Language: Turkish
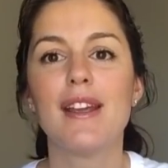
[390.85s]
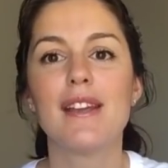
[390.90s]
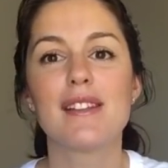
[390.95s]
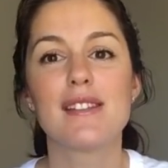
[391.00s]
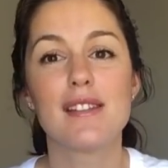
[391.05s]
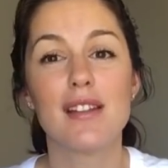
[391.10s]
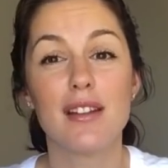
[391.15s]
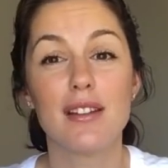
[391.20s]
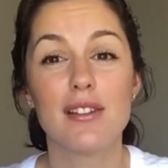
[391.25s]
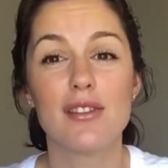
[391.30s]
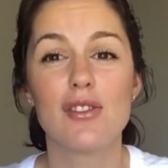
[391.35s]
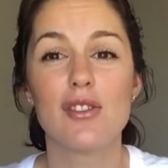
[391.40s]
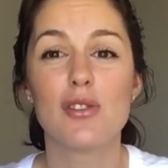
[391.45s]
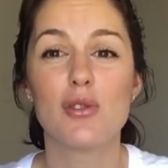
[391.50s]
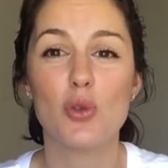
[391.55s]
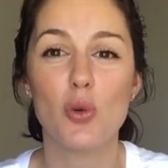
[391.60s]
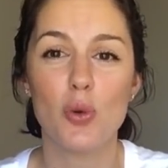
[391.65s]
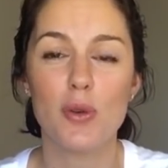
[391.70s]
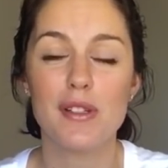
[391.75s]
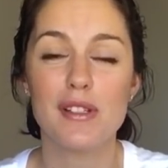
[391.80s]
Sadece
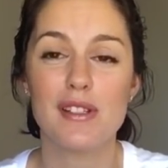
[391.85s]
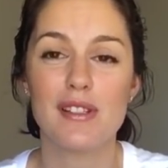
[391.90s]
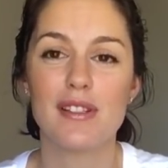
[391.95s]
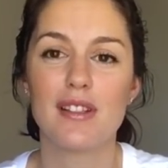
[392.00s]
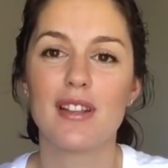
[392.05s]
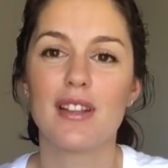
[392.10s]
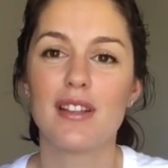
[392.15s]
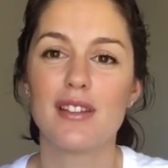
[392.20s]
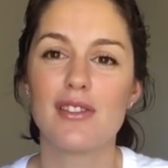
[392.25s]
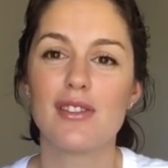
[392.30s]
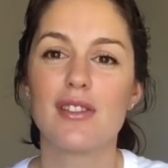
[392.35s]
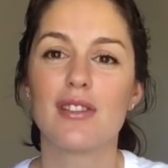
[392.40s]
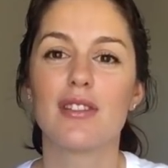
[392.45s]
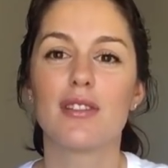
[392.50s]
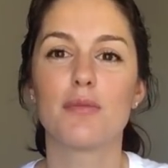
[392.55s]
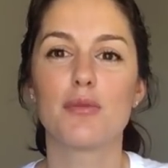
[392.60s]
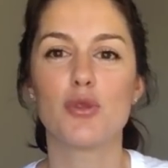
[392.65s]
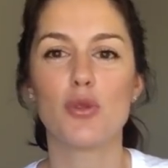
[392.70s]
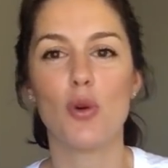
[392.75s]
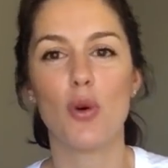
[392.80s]
sonrasında
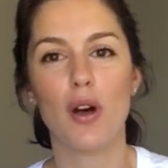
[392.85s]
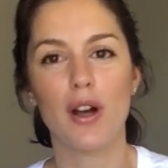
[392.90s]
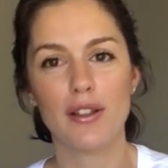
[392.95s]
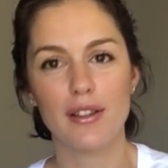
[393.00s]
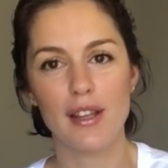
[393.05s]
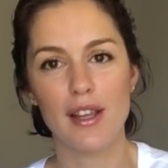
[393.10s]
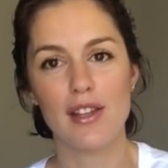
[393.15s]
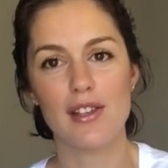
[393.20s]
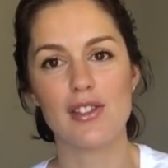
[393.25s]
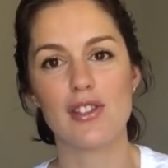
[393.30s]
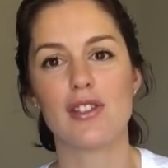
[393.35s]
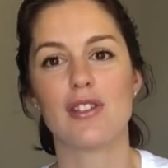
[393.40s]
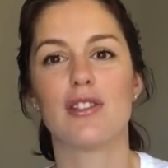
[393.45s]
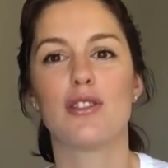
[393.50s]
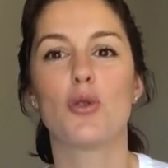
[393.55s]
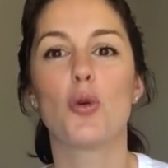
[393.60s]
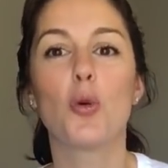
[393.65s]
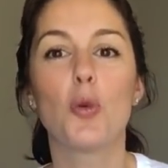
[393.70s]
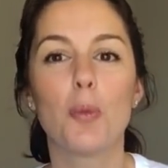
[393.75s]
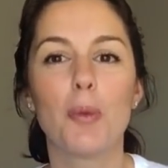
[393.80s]
yaşadığımız o ateş,
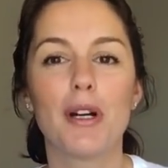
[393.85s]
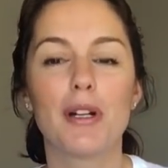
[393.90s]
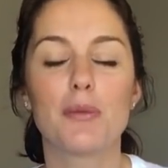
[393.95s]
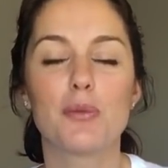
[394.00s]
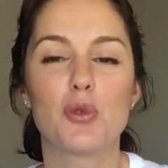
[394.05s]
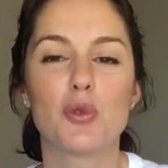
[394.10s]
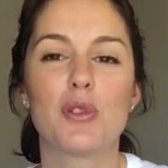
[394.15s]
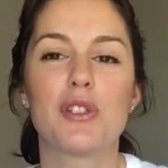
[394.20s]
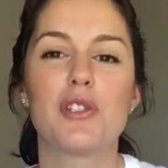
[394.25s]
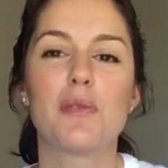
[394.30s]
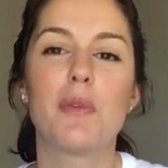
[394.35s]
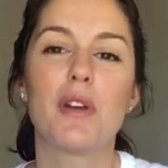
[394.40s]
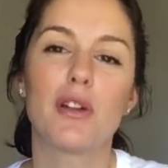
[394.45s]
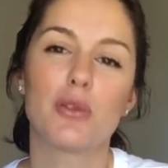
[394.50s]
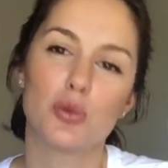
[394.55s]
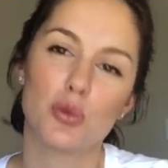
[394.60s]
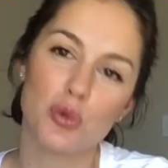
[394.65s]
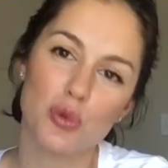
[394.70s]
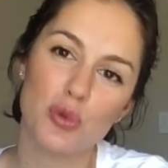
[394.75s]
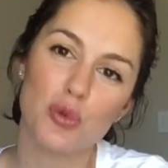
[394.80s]
yoğun bakım süreci biraz
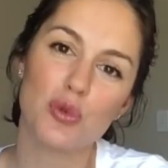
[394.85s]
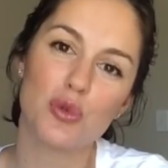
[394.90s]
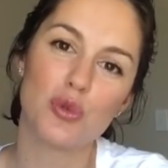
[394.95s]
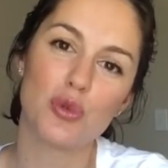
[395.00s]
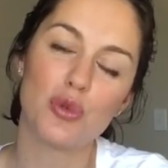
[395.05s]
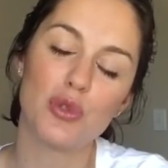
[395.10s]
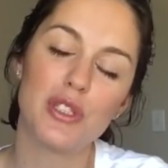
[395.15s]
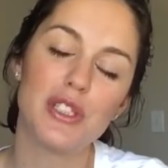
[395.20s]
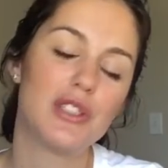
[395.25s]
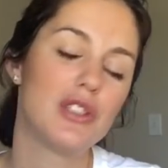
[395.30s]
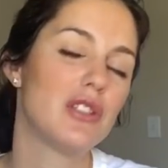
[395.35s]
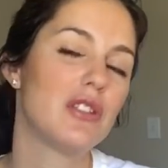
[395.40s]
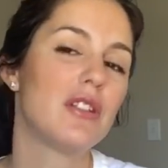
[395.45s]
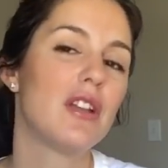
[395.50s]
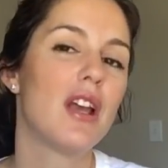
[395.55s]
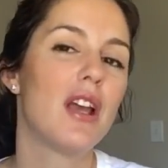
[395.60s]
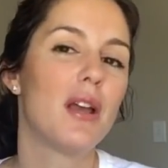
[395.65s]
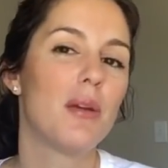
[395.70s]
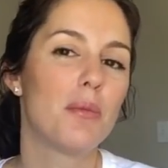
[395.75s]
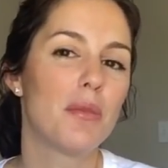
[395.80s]
uzun sürdüğü için
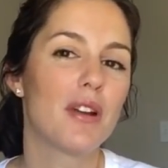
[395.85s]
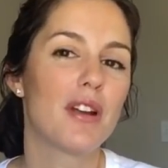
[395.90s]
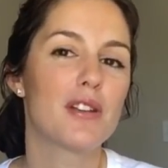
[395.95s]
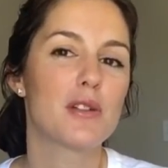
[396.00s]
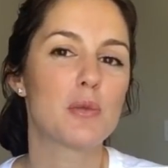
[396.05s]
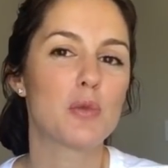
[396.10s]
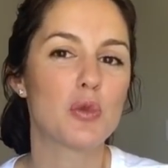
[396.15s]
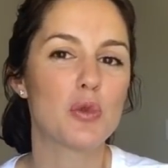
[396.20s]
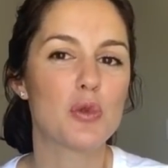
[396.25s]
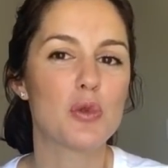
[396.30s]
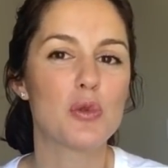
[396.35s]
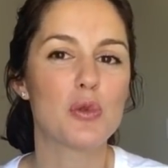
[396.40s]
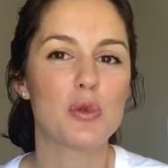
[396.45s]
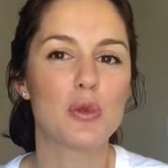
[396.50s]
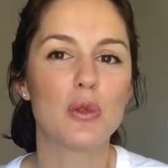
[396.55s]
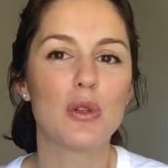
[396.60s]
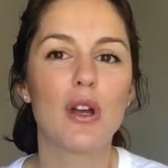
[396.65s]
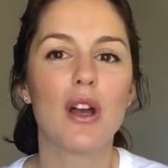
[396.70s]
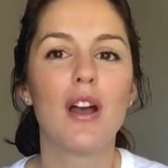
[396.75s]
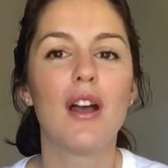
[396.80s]
biraz
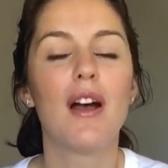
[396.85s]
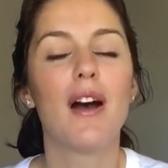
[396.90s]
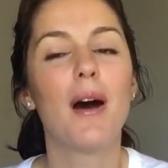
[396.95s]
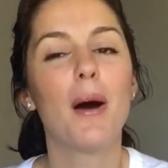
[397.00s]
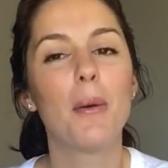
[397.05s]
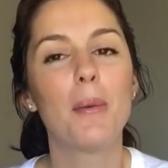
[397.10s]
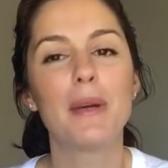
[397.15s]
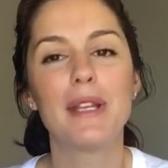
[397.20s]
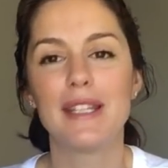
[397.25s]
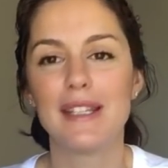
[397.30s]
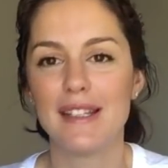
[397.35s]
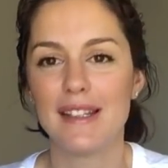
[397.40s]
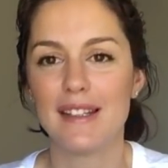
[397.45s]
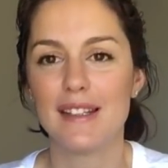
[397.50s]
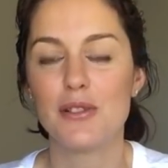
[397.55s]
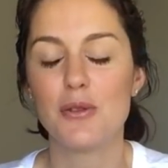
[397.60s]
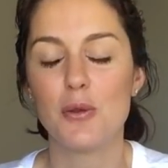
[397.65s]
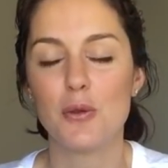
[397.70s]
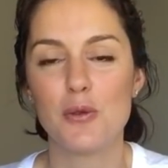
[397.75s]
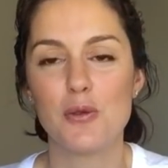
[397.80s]
mutsuzduk ama yine
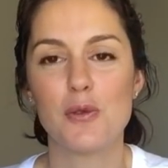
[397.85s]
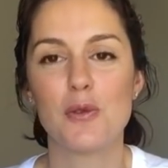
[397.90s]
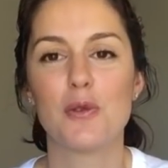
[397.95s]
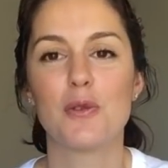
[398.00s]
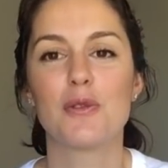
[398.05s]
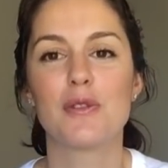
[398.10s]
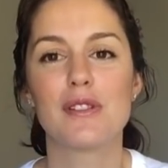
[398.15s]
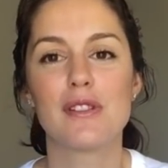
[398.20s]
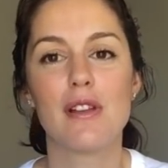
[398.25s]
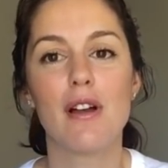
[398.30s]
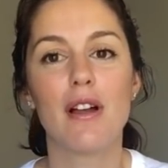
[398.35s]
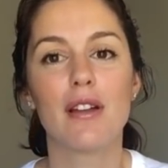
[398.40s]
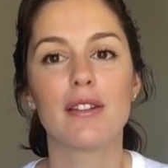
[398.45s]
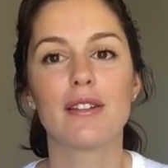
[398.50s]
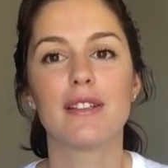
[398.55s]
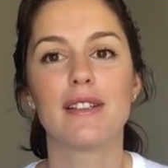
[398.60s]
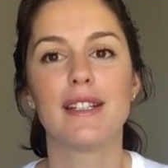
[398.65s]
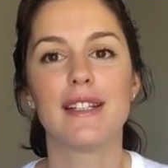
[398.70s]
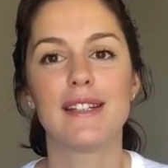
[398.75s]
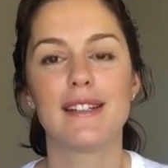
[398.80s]
de çok şükür
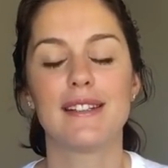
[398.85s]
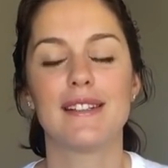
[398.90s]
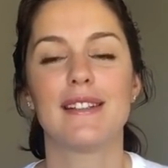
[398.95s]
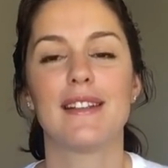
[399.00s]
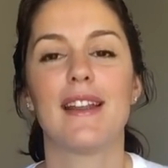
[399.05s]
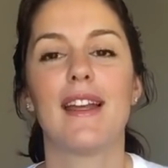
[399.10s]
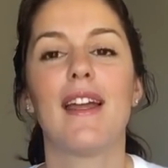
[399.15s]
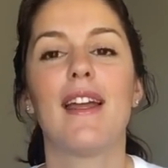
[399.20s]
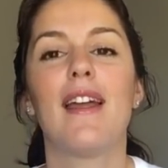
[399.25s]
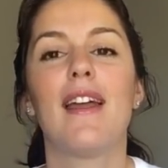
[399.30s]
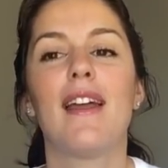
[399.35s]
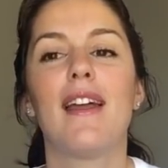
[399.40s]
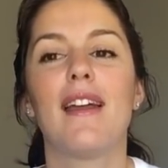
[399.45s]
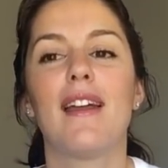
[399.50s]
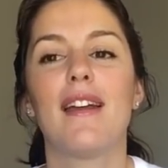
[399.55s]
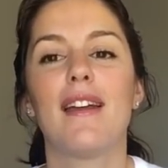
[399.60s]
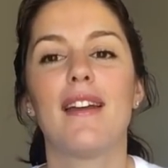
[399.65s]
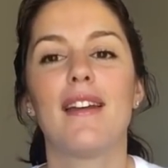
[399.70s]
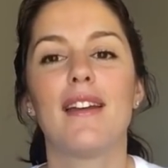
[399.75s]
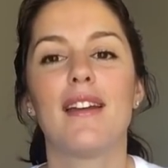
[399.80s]
sağlığı yerinde
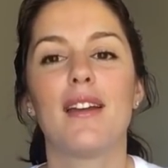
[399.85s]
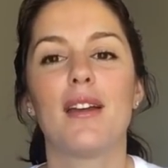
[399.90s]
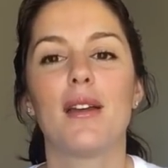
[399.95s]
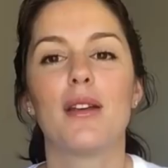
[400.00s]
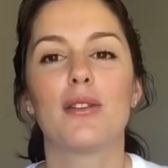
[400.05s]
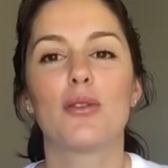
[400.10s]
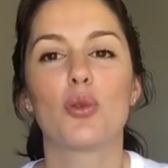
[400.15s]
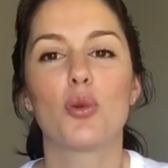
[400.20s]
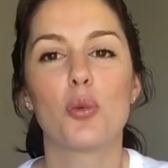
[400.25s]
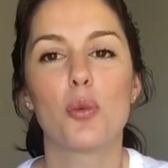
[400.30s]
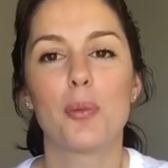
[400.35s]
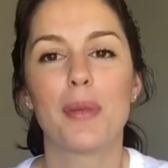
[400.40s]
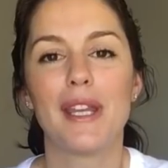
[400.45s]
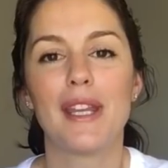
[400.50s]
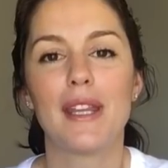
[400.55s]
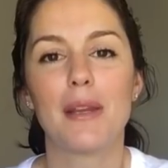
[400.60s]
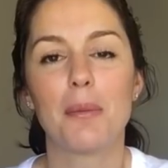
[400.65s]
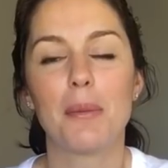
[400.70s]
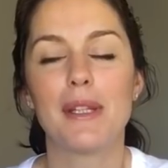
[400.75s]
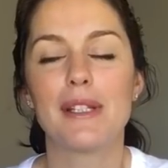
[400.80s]
e,
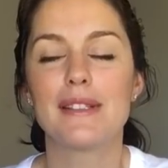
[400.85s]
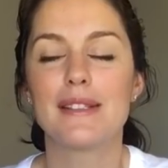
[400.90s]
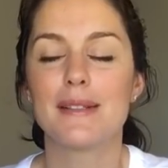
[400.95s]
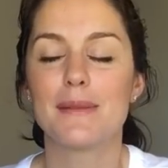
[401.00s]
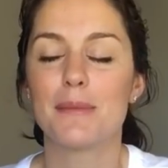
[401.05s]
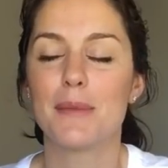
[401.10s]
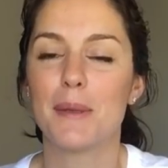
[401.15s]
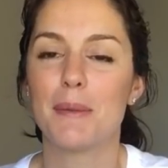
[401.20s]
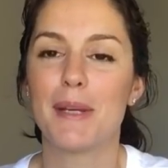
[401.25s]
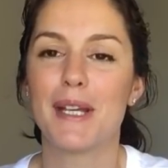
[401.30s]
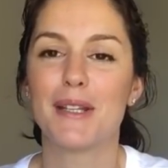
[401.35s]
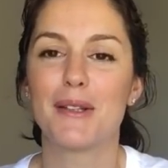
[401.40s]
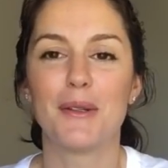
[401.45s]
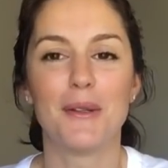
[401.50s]
topinik bir bebek